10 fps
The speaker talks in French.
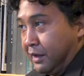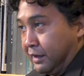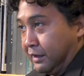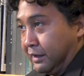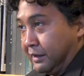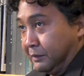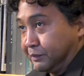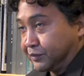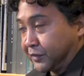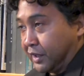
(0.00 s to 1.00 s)
Et
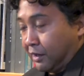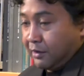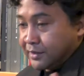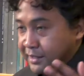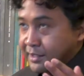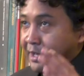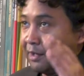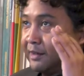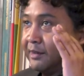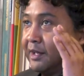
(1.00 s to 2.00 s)
alors ça, c'est
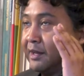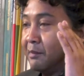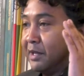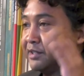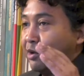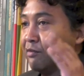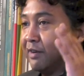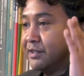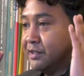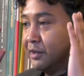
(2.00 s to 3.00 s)
la, la, la, manière, on
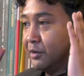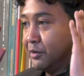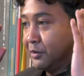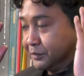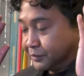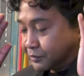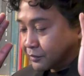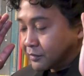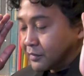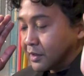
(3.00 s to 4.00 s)
va dire. Euh,
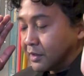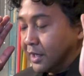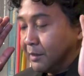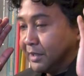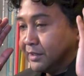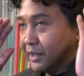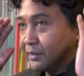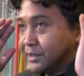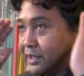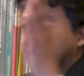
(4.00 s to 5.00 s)
la
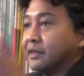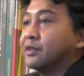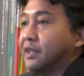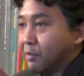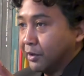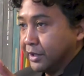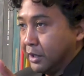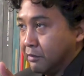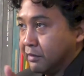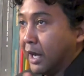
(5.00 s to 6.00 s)
manière directe d'aborder
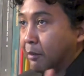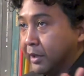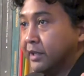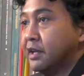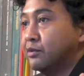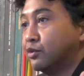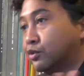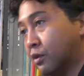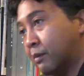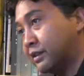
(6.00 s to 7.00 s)
l'œuvre. Après, il y a une
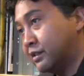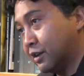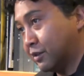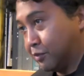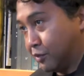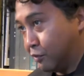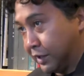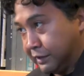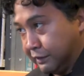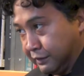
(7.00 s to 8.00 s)
autre manière pour
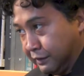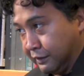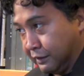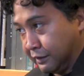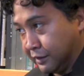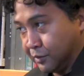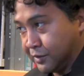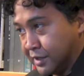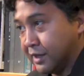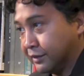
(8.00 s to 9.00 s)
moi qui, était, qui est
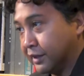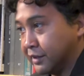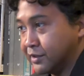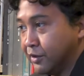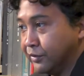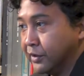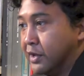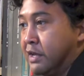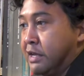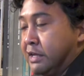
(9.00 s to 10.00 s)
aussi intéressante,
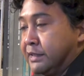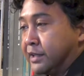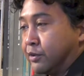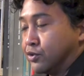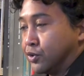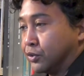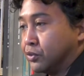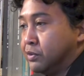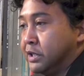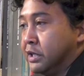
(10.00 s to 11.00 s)
c'est
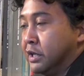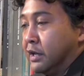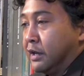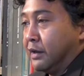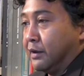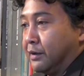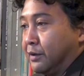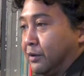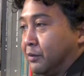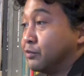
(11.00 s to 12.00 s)
qu'aujourd'hui,
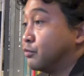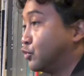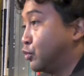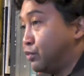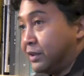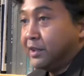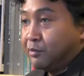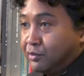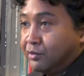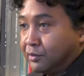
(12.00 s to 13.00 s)
euh, depuis le
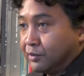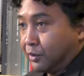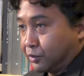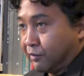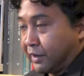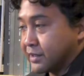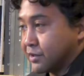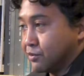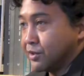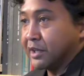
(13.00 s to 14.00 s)
début de notre
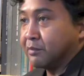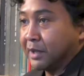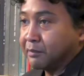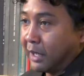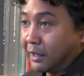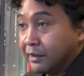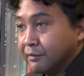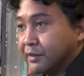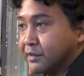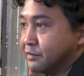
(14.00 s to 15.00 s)
conversation, j'arrête pas de parler
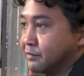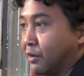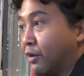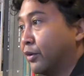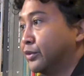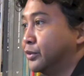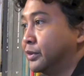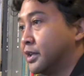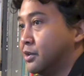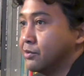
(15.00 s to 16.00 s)
effectivement de
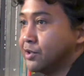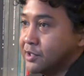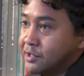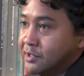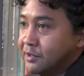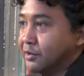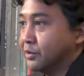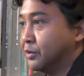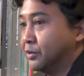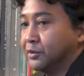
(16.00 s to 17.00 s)
trilogie,
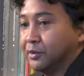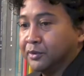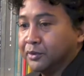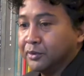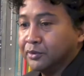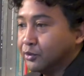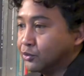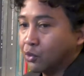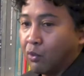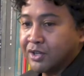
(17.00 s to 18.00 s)
de,
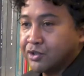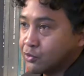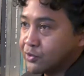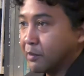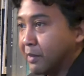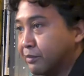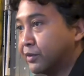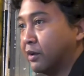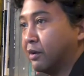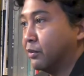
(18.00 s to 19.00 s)
trois choses en même
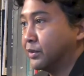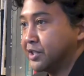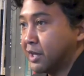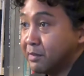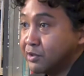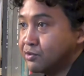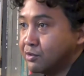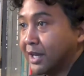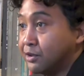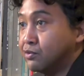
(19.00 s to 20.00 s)
temps. On n'est jamais
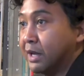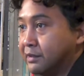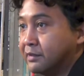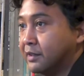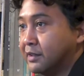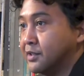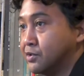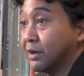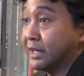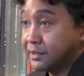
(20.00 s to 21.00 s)
sur la dualité ni
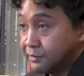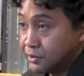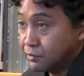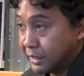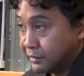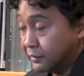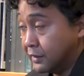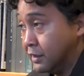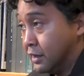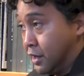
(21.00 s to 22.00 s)
sur
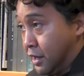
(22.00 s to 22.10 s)
l'individualité.